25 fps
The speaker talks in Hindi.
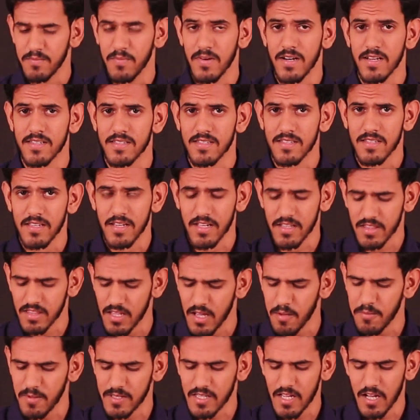बस
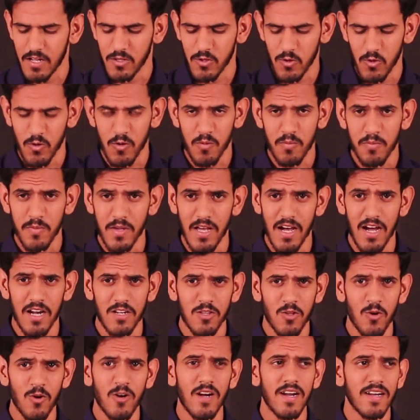इतना बता दो
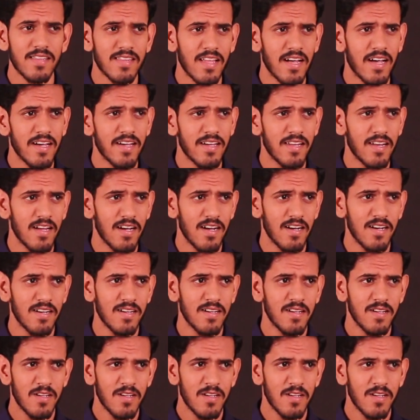प्यार तो करता है ना